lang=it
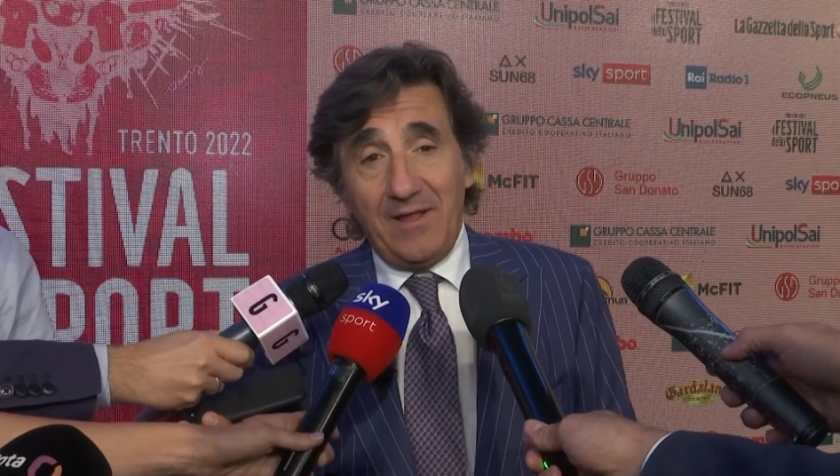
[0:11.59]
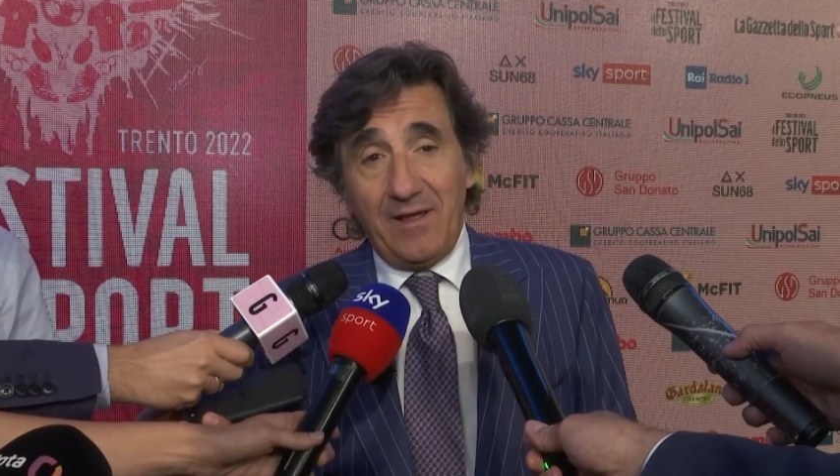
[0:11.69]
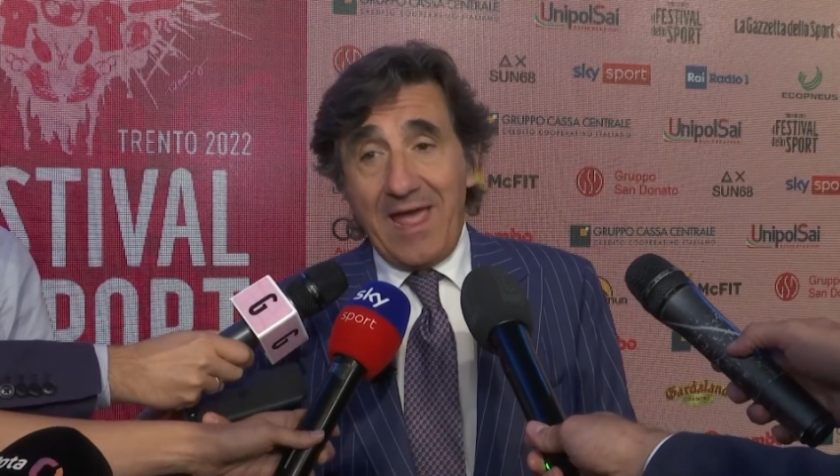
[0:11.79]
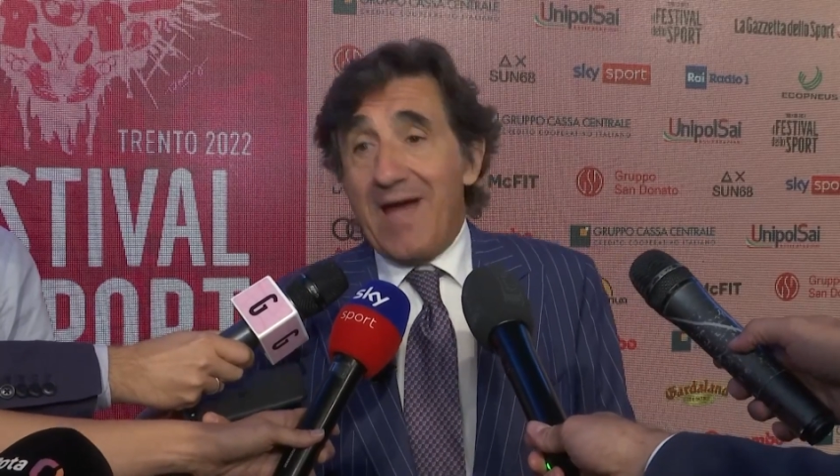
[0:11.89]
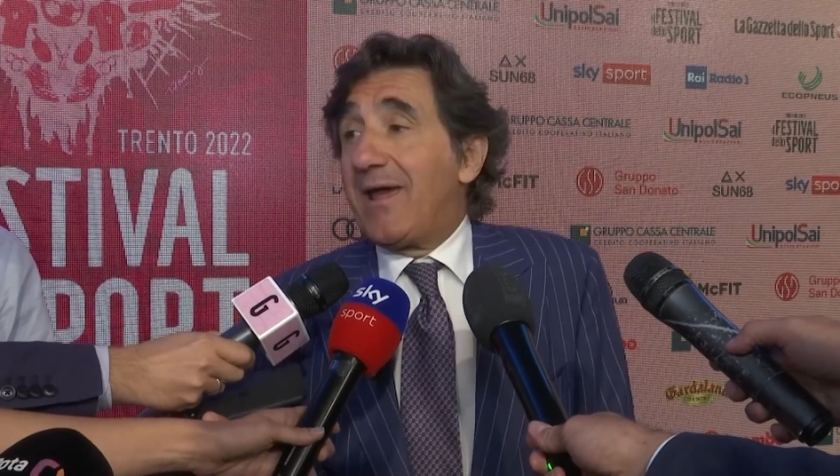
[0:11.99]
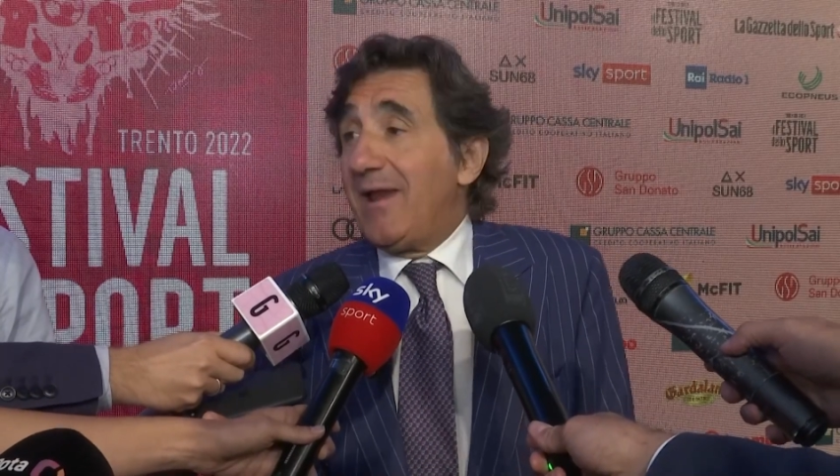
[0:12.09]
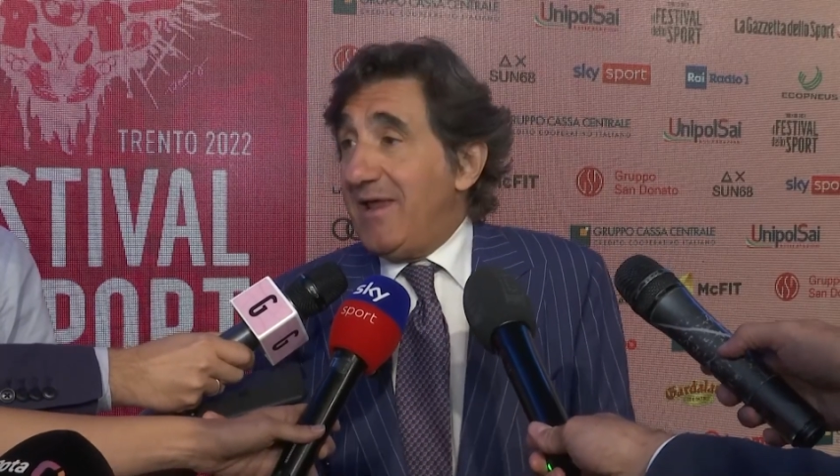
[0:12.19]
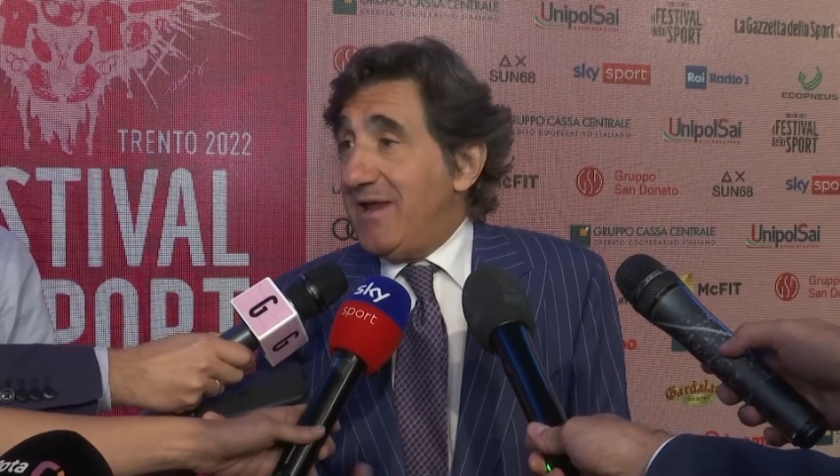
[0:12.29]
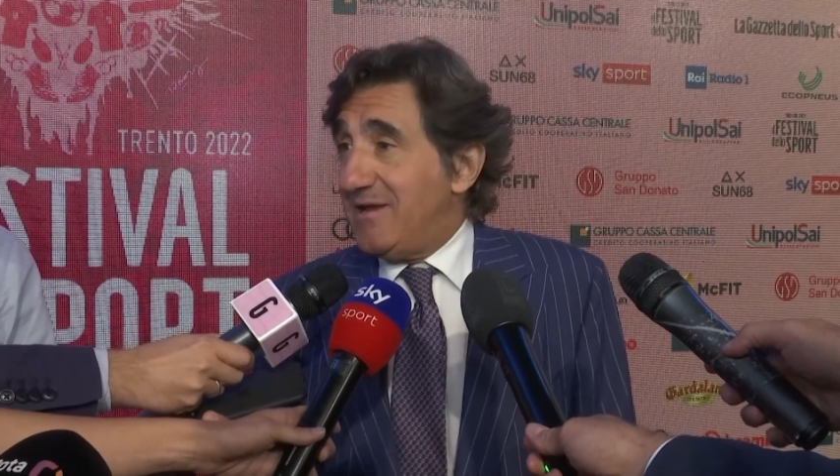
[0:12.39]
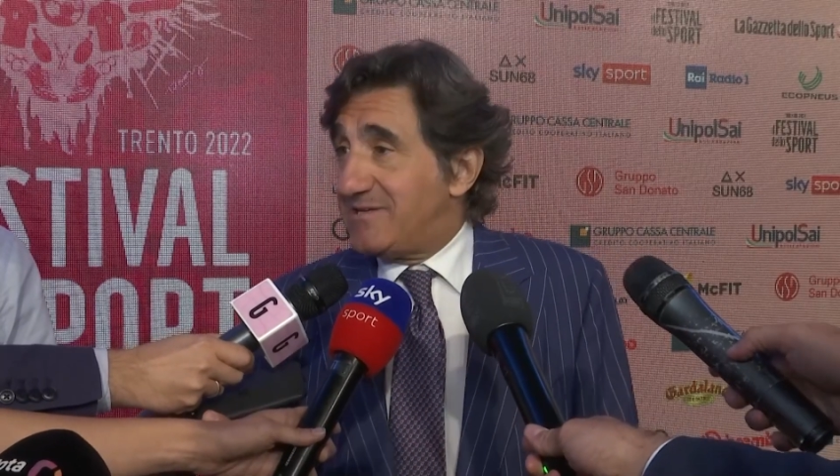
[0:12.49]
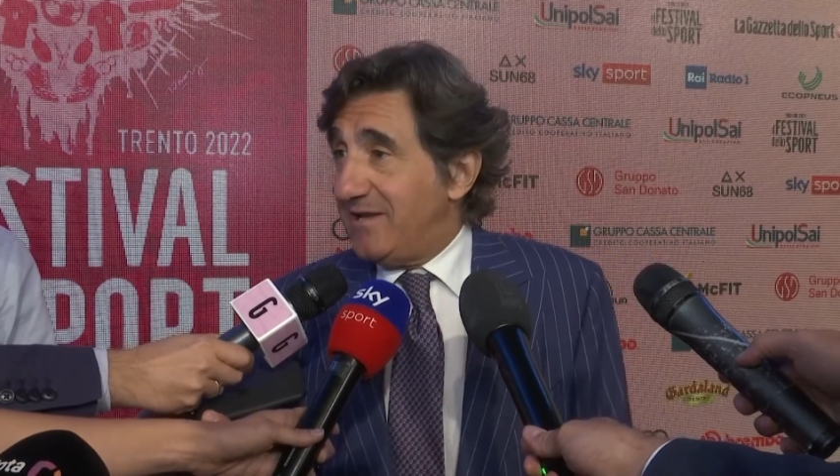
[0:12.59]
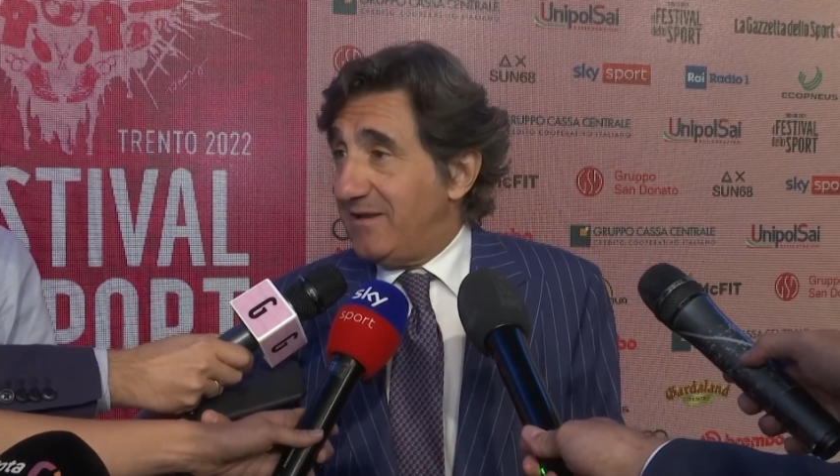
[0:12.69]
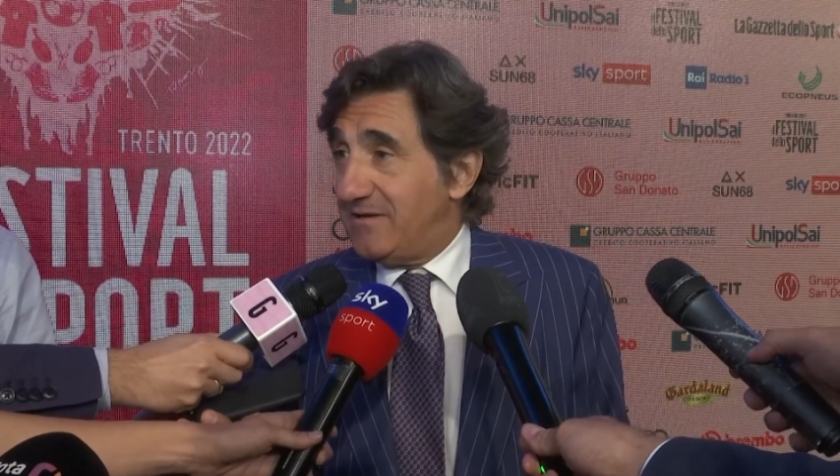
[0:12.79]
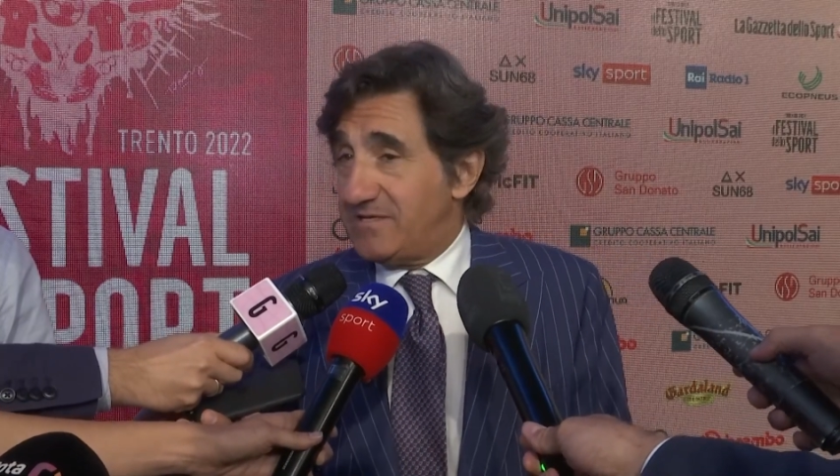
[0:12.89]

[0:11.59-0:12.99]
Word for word: e anche lì si,